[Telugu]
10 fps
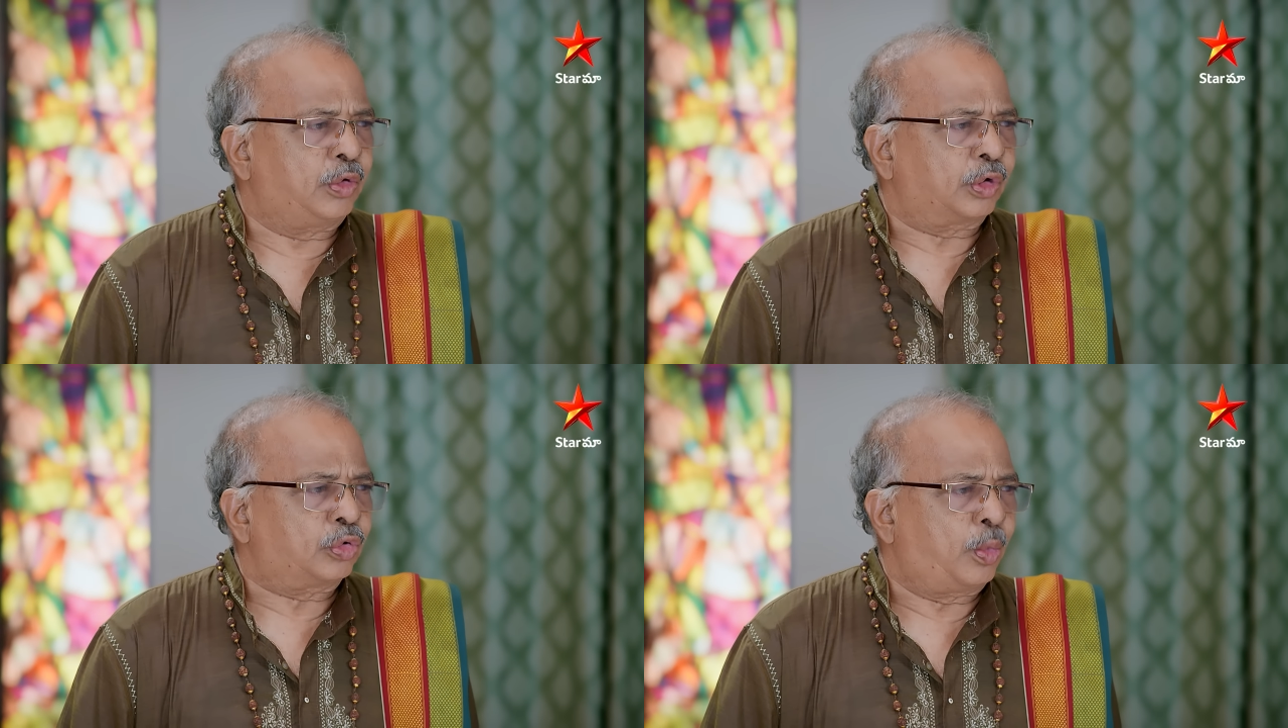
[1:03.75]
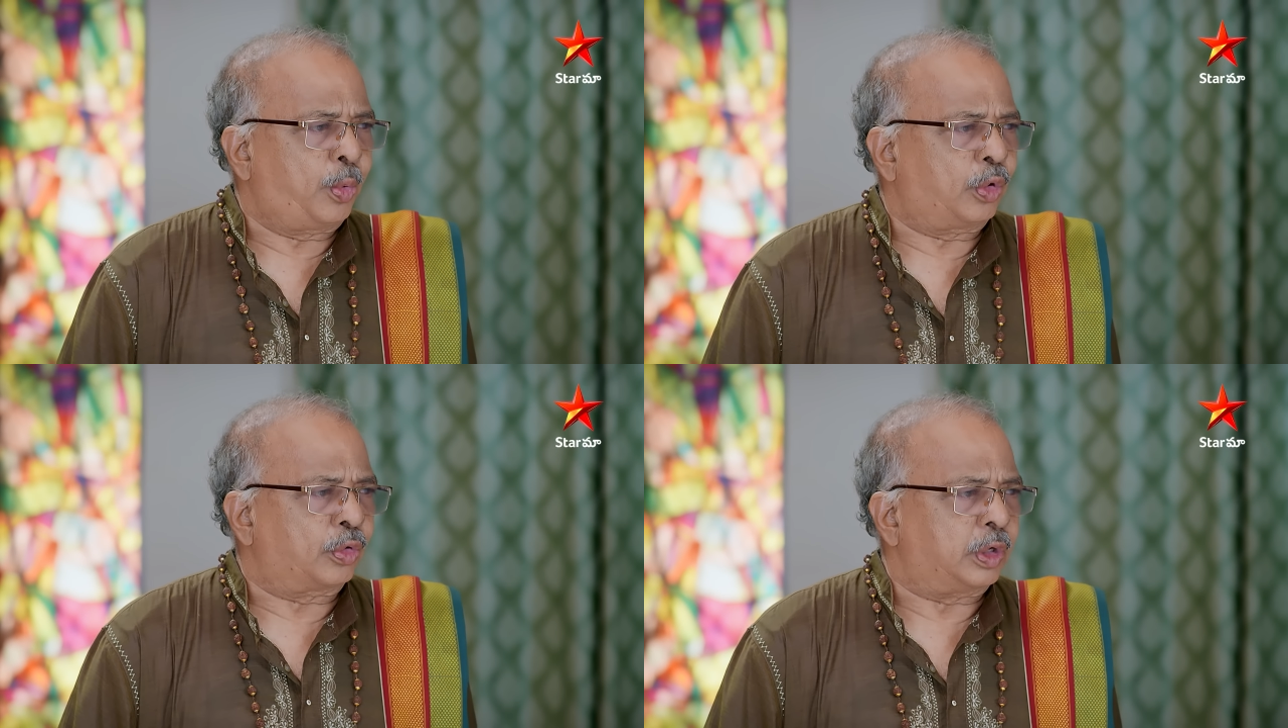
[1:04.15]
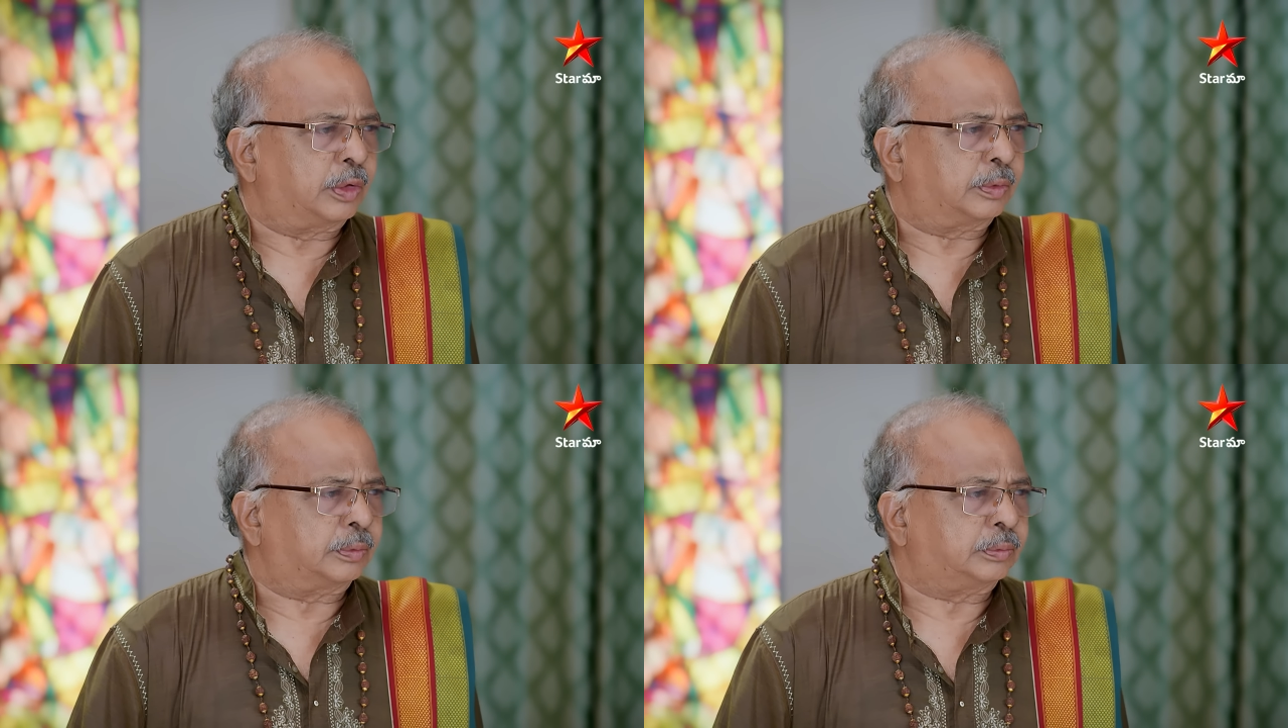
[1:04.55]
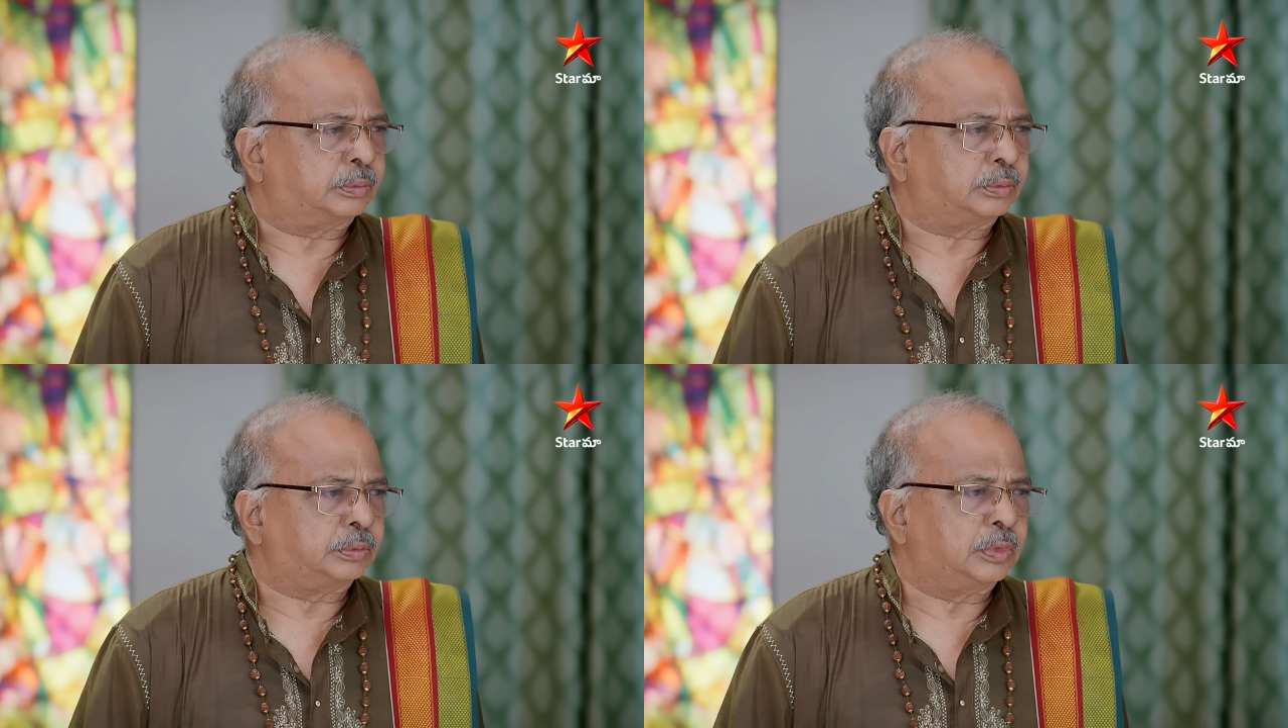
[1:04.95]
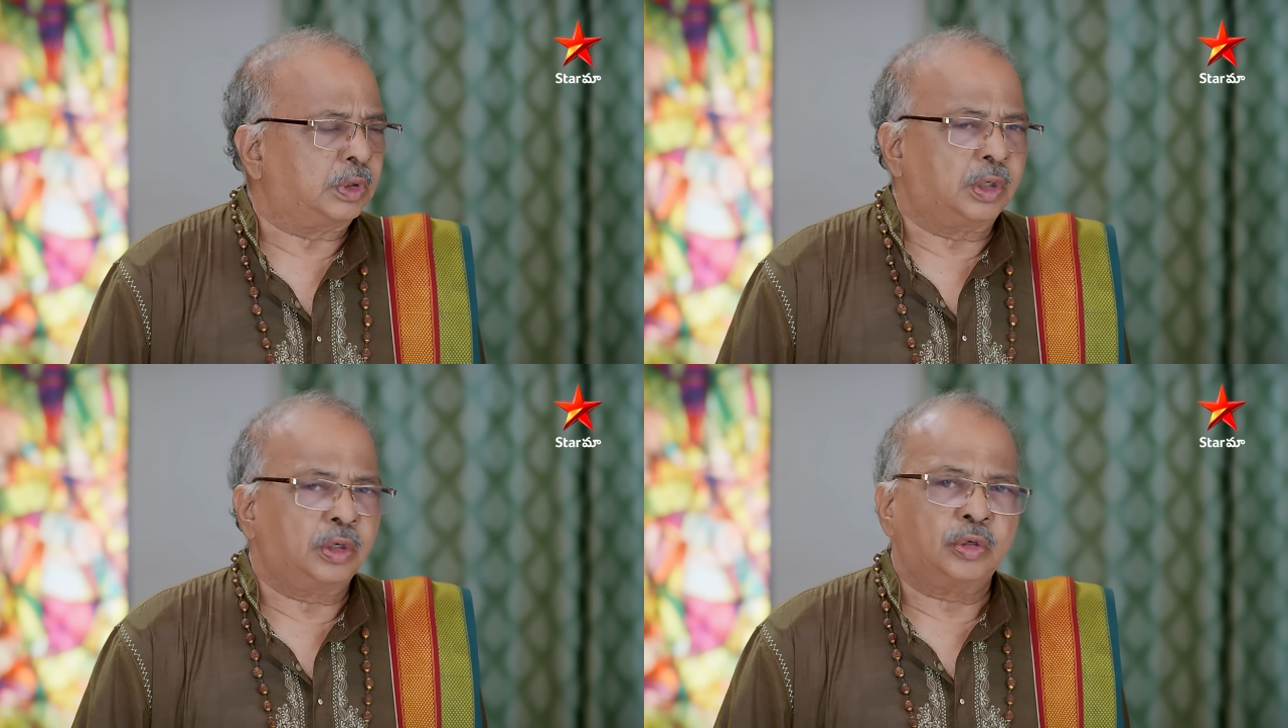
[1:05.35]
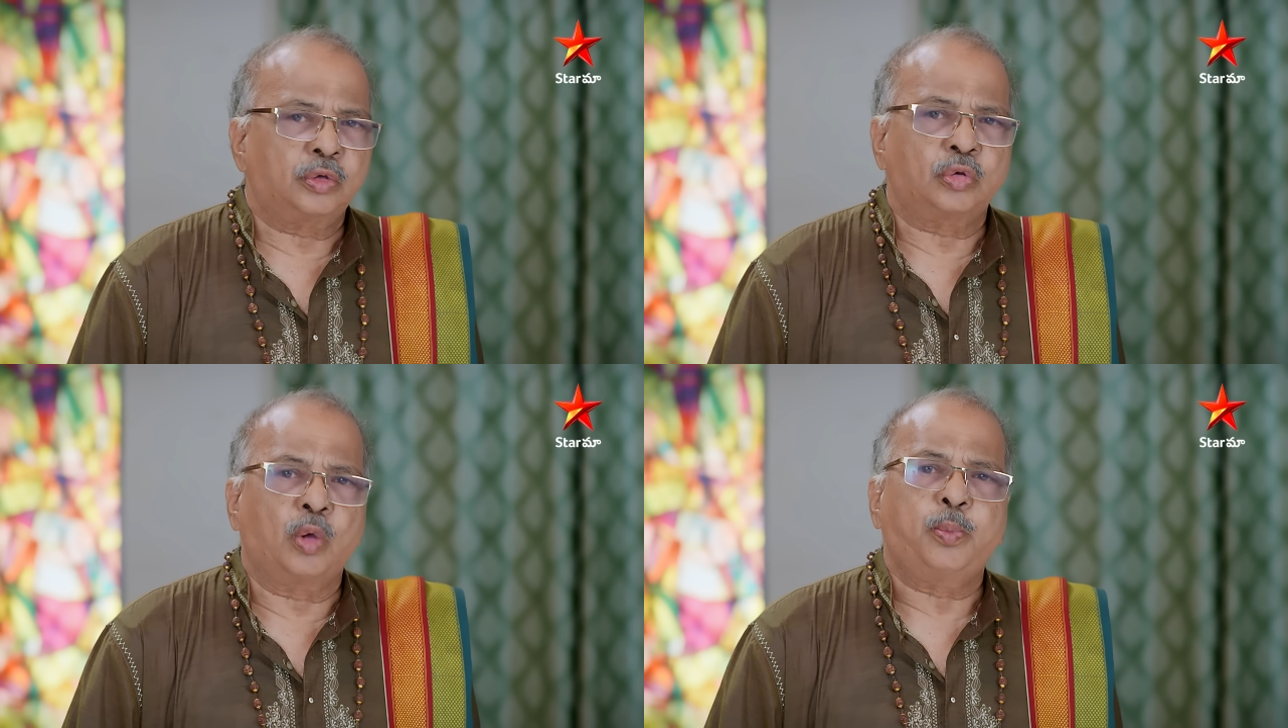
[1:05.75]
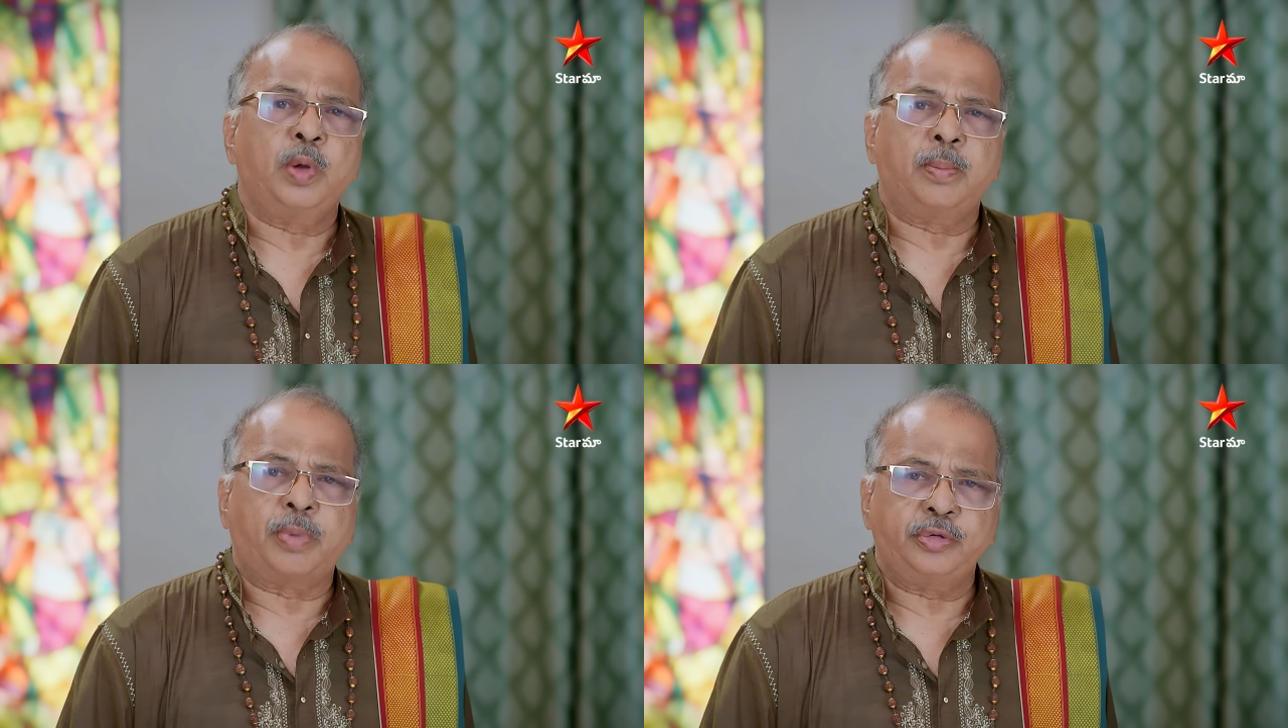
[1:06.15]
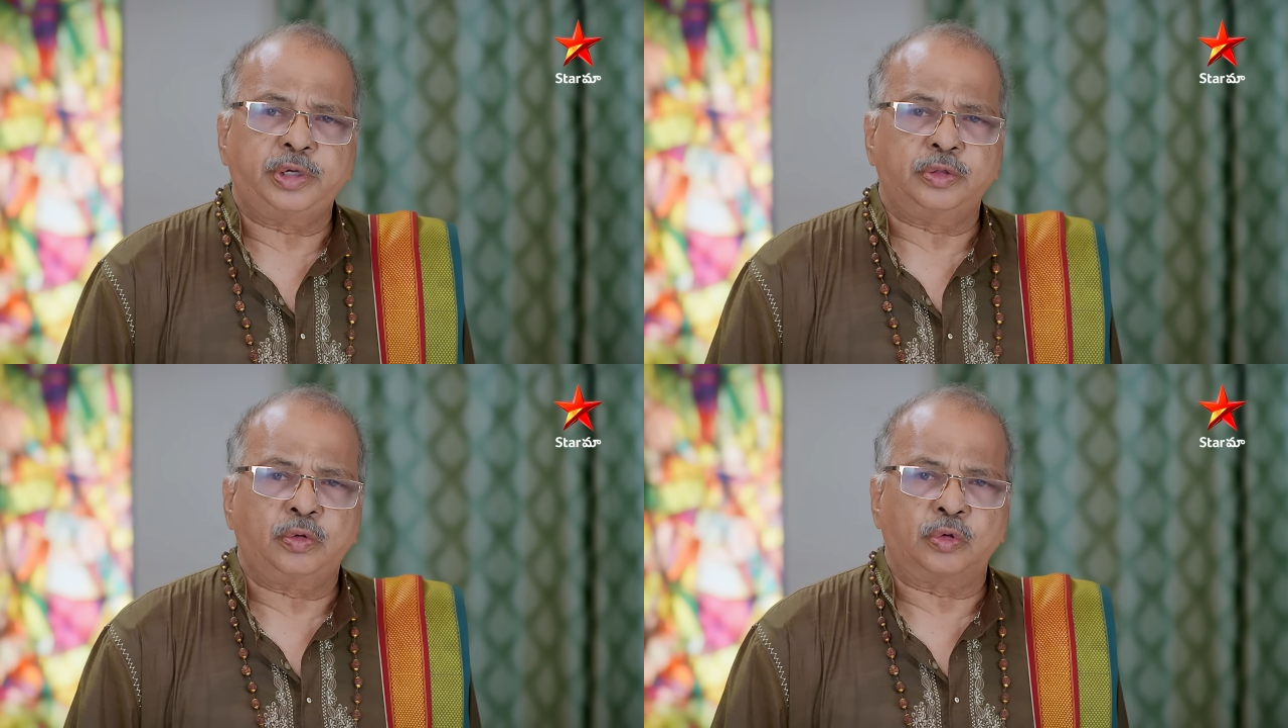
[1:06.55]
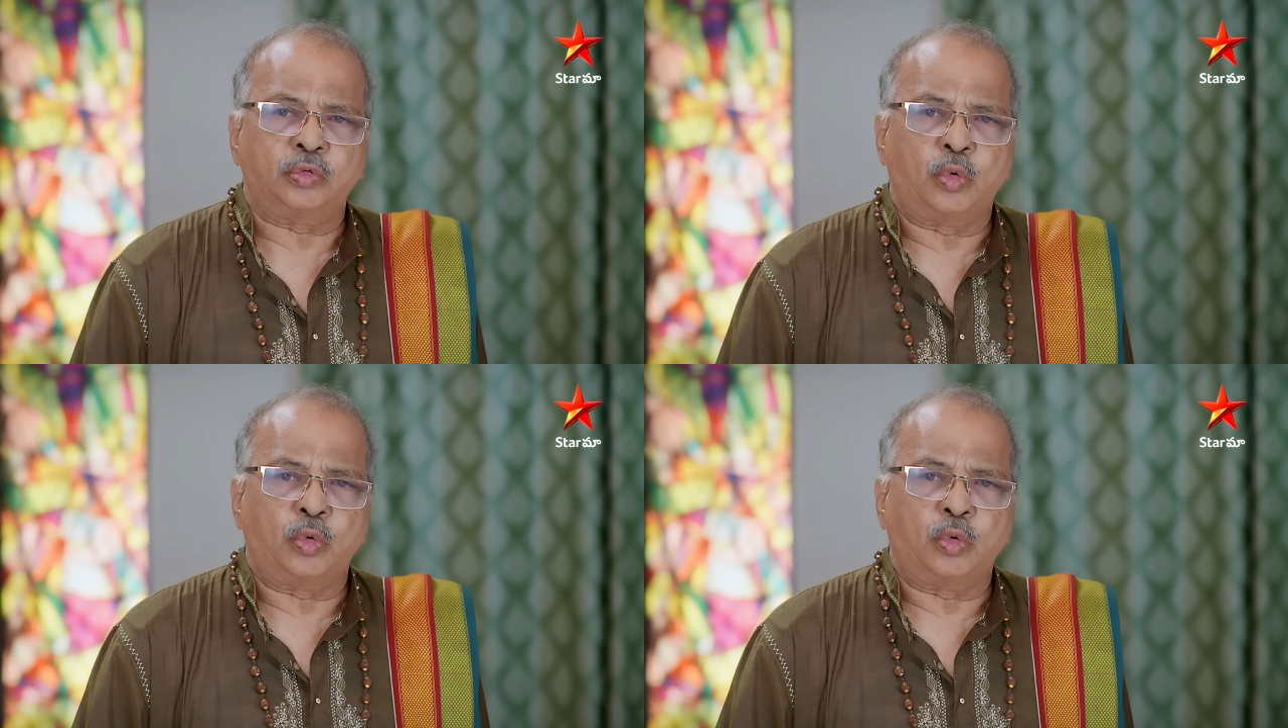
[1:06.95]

నీకోసం ఒప్పుకోవటం లేదు స్వప్న భవిష్యత్తు కోసం